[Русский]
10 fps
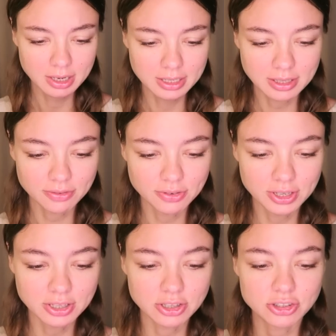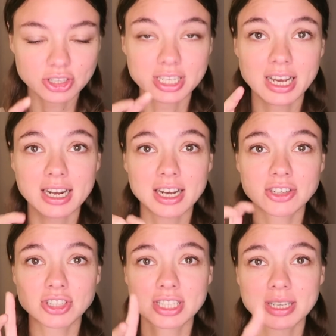Это финиш, и я,
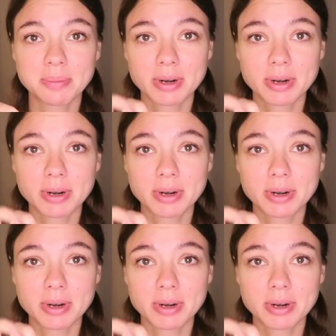кажется,